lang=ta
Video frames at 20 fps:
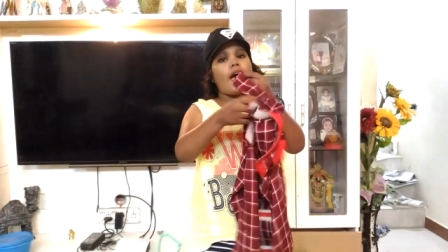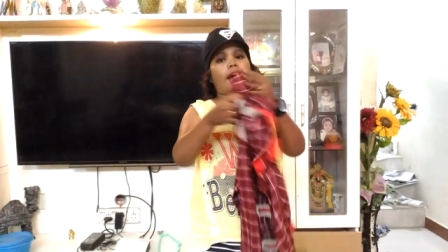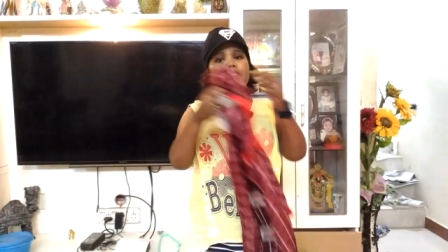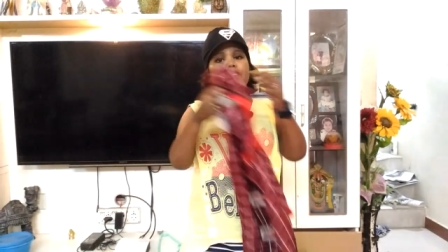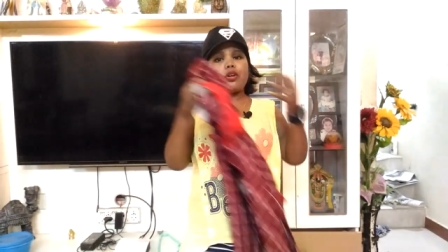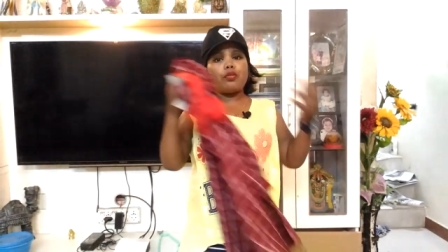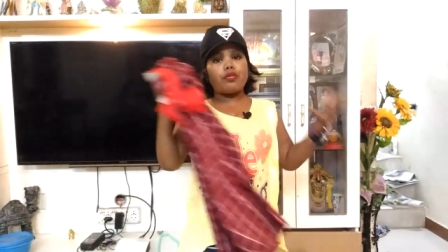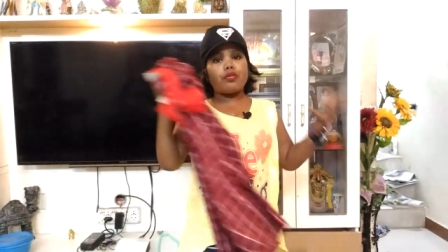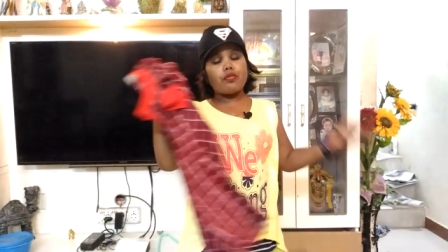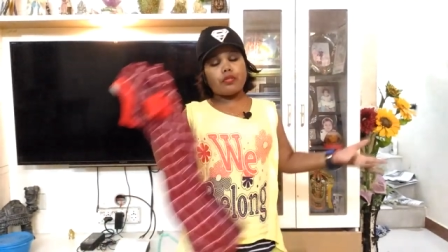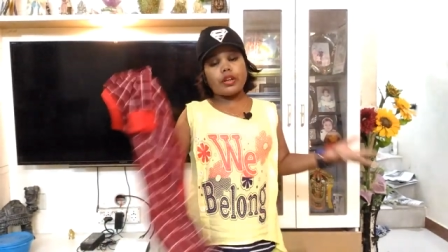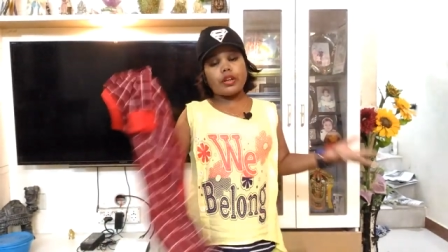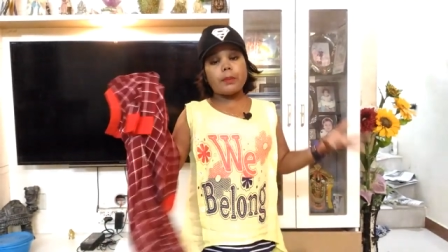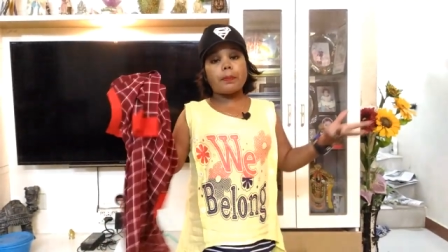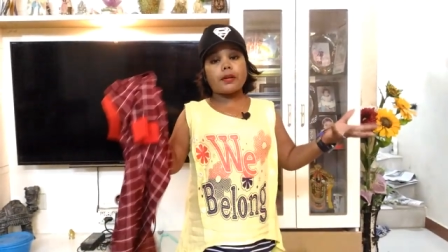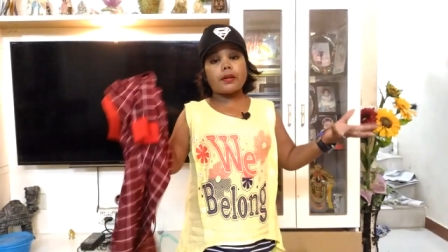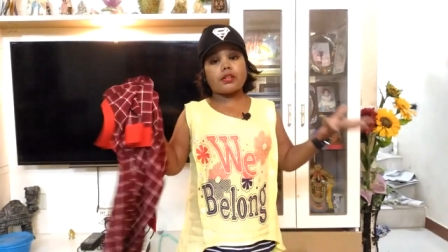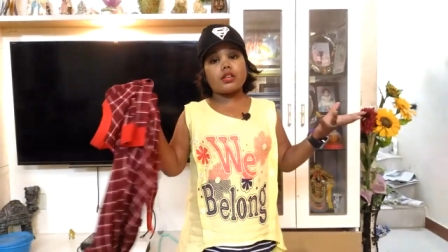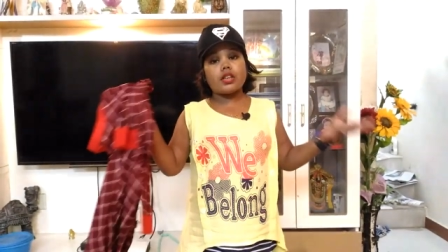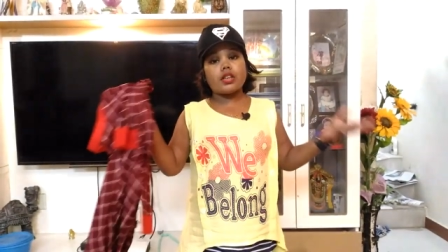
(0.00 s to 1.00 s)
அண்ட் ஃபிஃப்டி
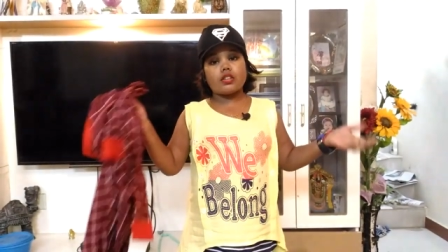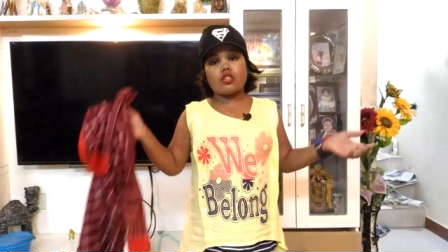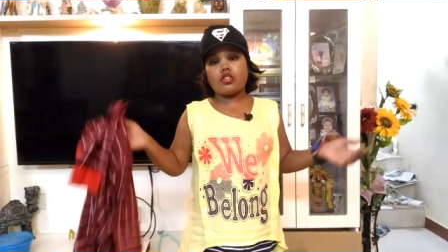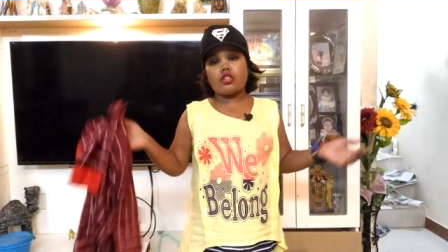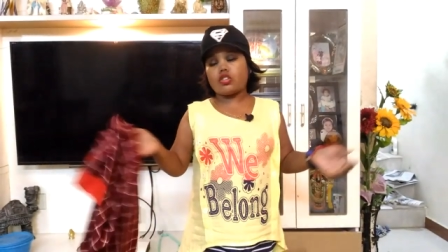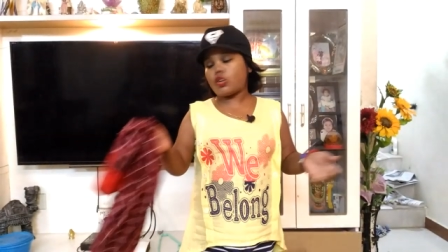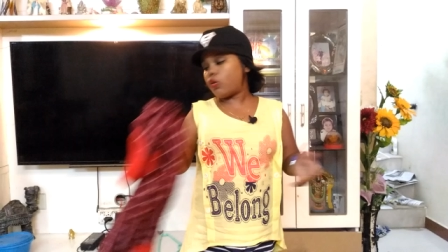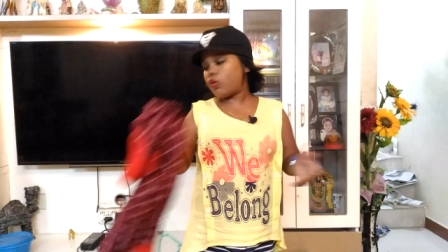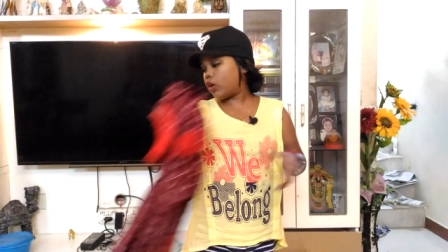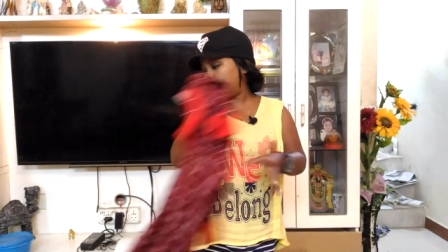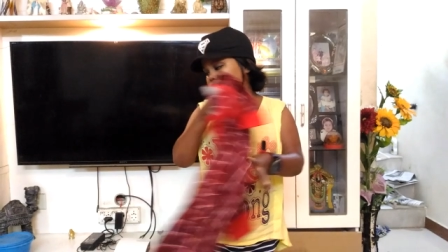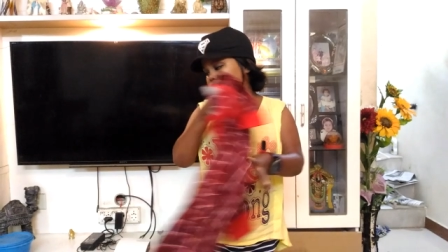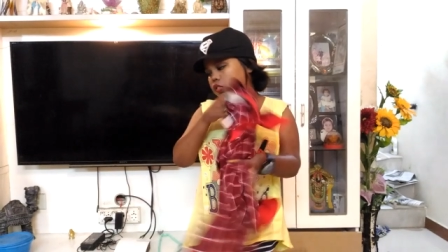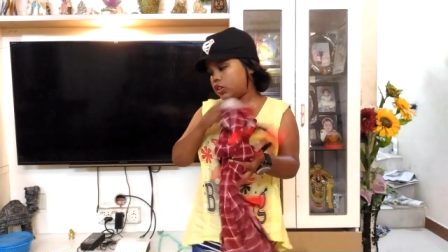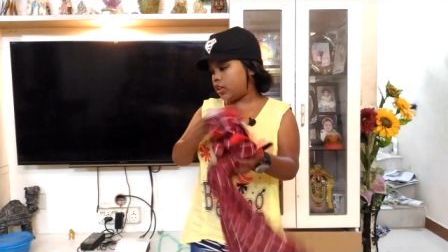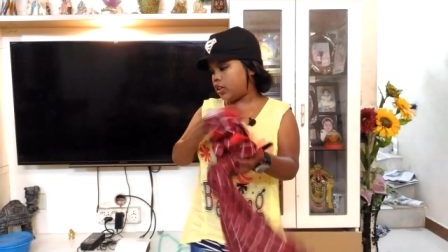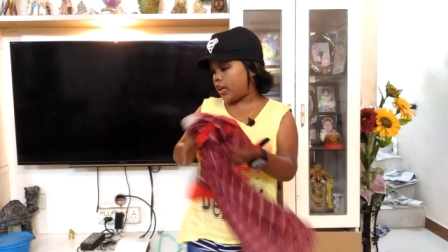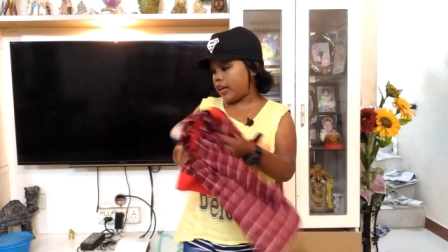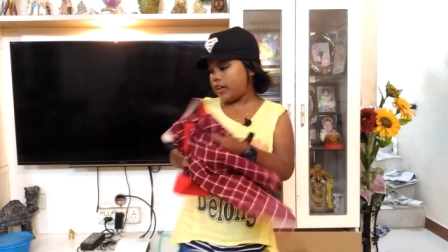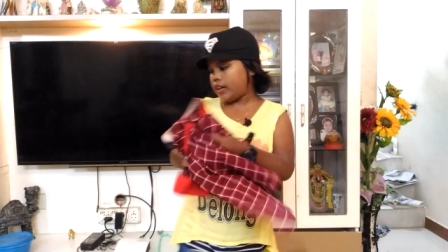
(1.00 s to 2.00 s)
பர்சன்டேஜ் டிஸ்கவுண்ட்ல
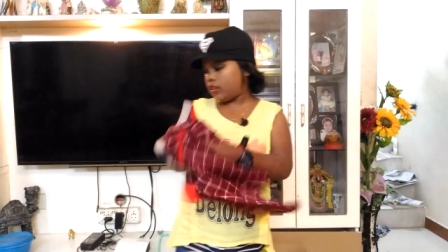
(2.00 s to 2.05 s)
இருந்துச்சு நான்